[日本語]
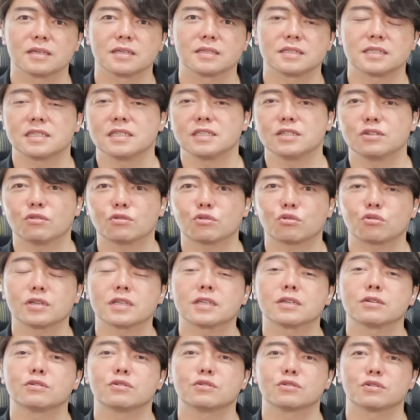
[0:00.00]
信用取
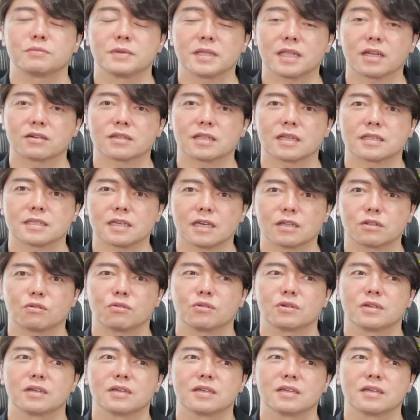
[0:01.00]
引ルール見てくださいと。